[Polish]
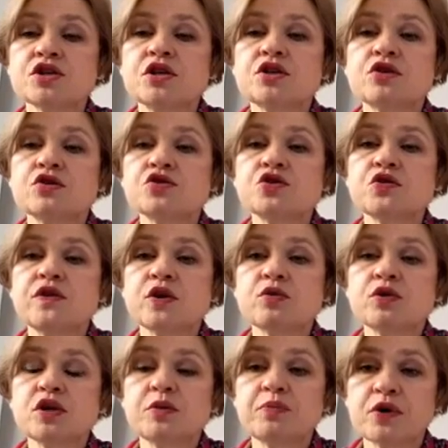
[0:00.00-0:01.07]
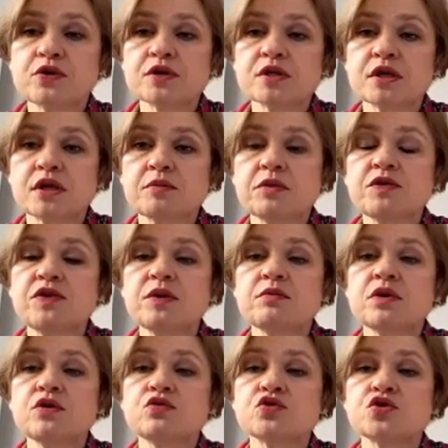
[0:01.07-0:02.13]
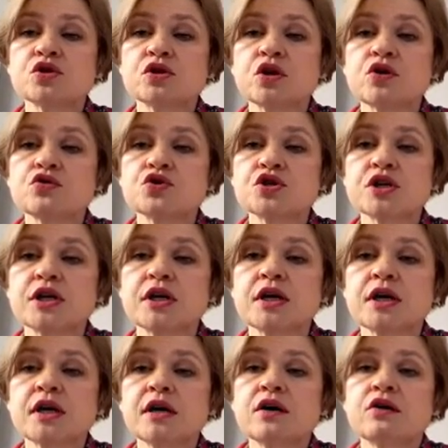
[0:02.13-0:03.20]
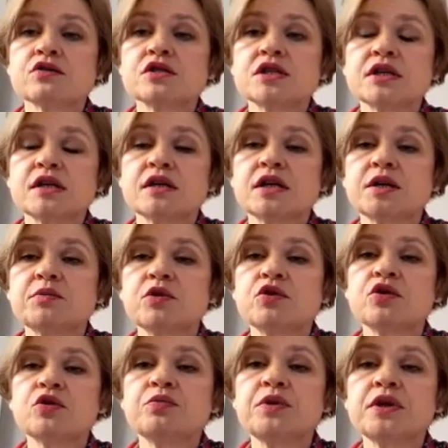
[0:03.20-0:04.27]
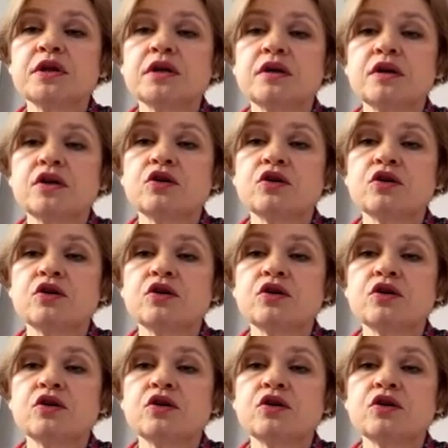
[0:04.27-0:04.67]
jeżeli chodzi o warunki polskie. My wiemy już to, że odsetek hemoglobiny